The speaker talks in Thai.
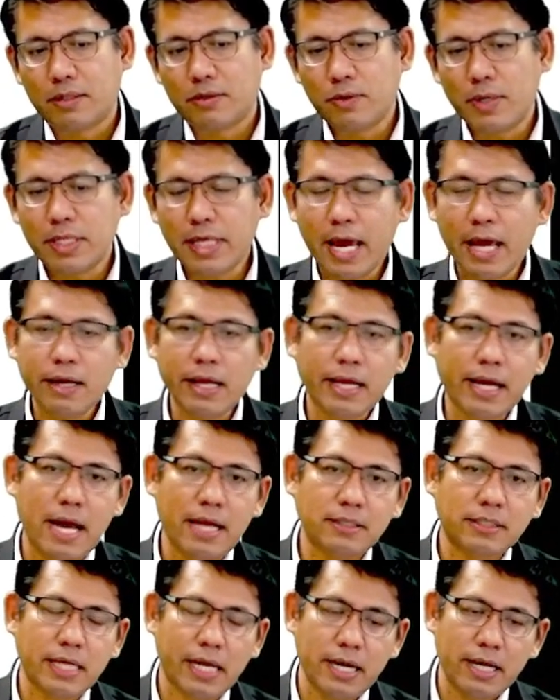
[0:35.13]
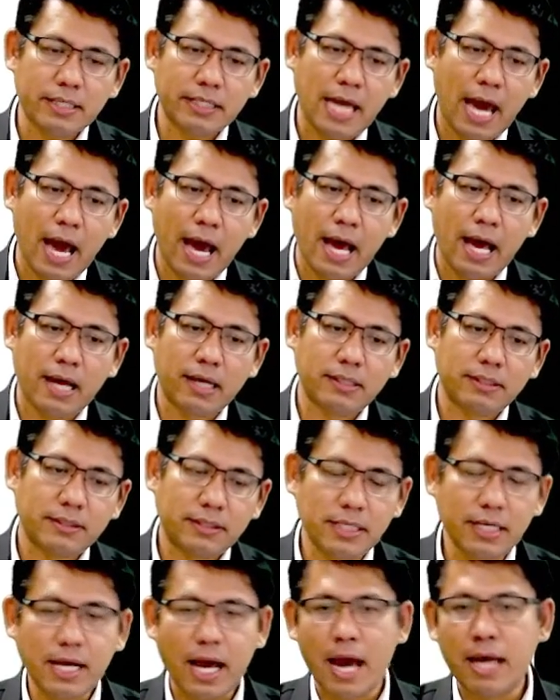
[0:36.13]
ตัวแทนในการเจรจา
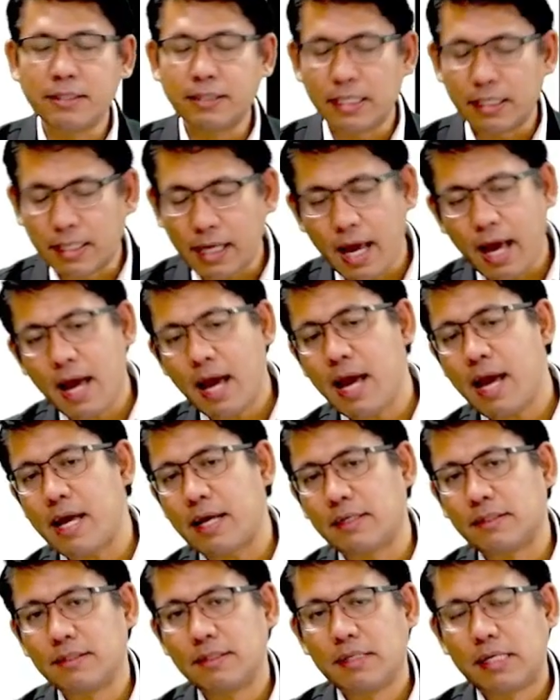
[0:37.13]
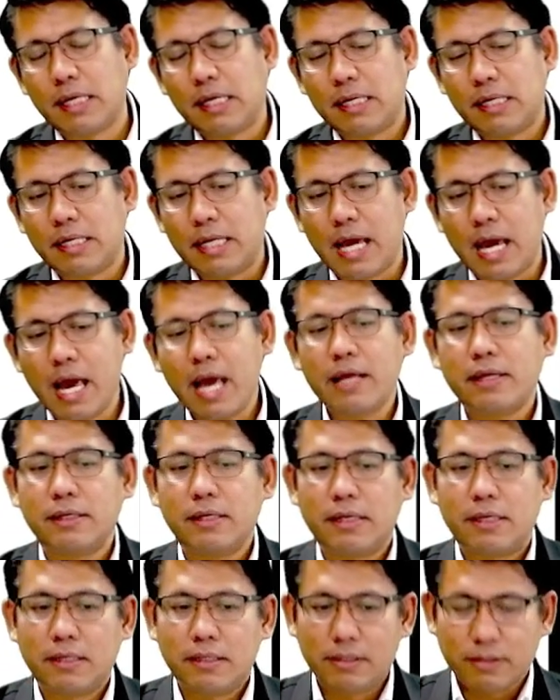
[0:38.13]
ซื้อขายสินค้านะฮะ
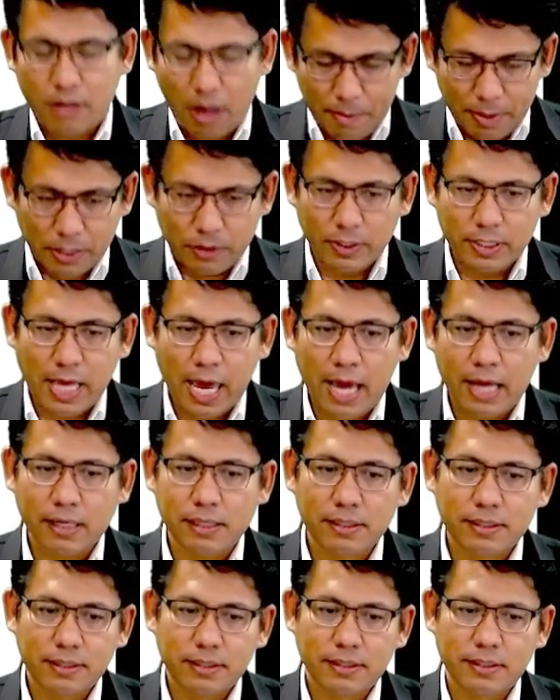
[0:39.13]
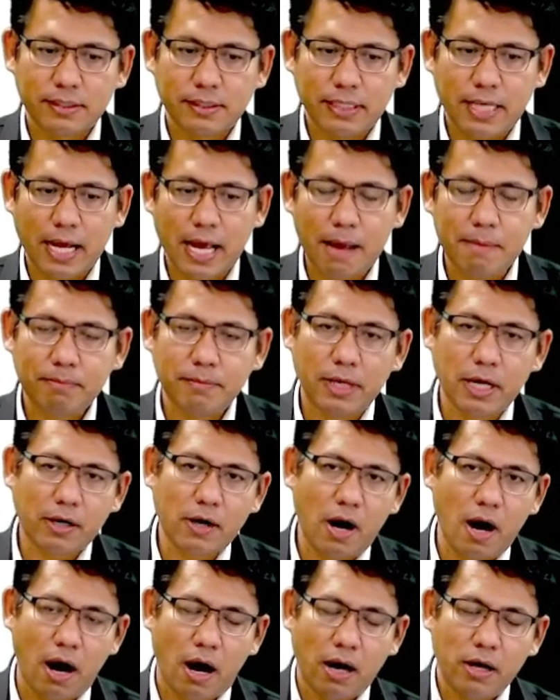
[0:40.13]
ก็เป็นตัวแทนนะครับแล้ว
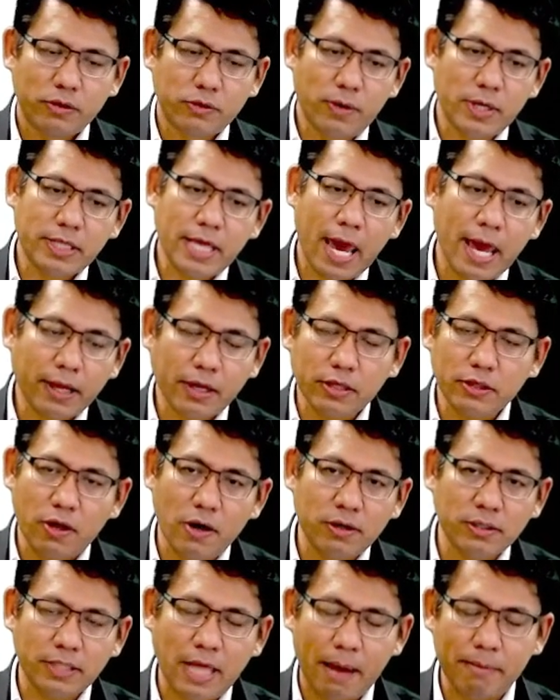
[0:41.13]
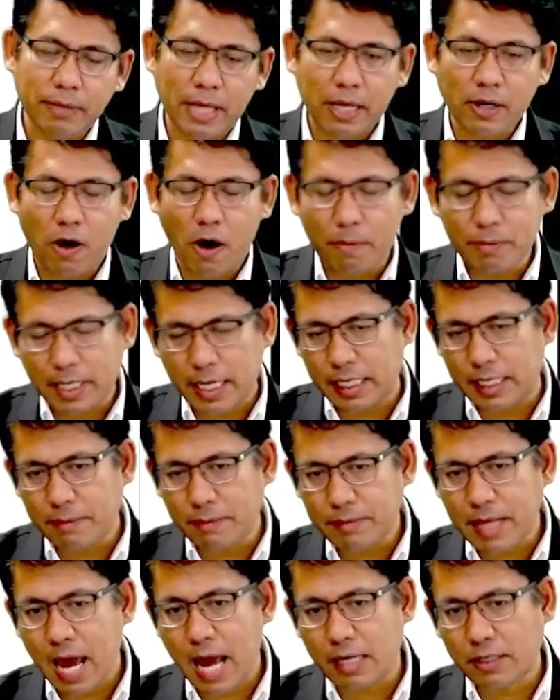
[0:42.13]
ก็ตัวแทนก็ต้องทำในขอบเขต
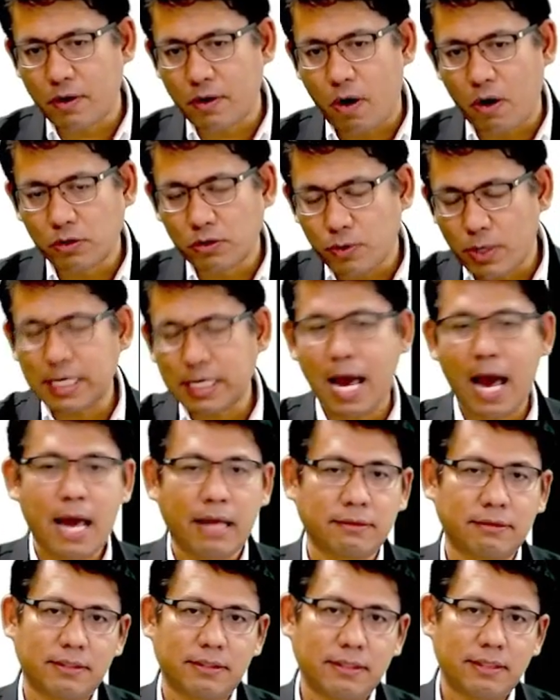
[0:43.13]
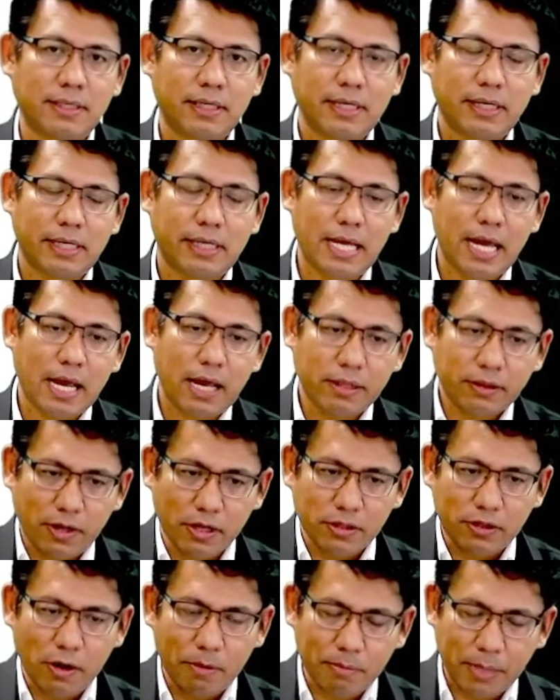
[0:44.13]
อำนาจของตัวการนะครับ
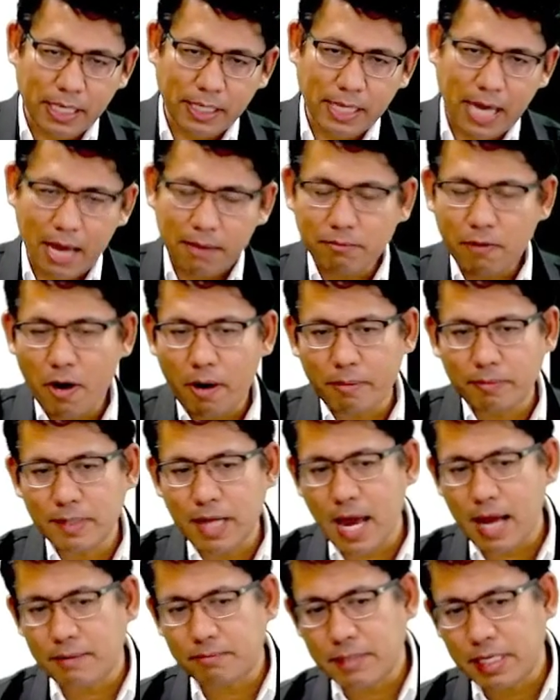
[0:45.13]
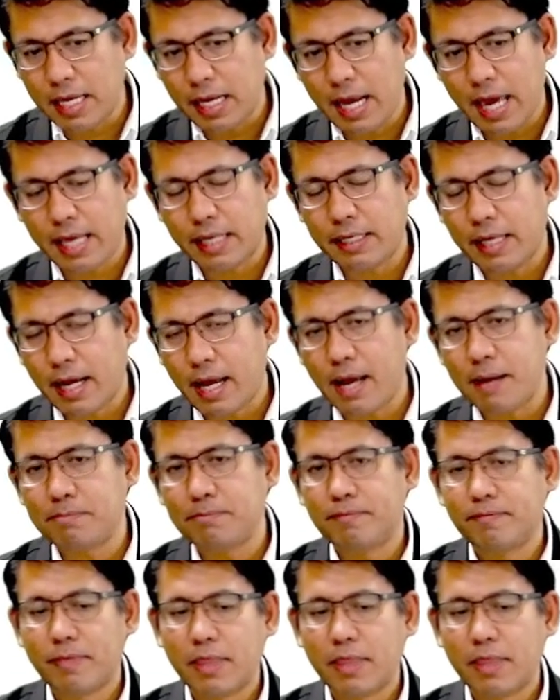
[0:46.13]
ก็ต้องมีการมอบอำนาจมีอะไรนะครับ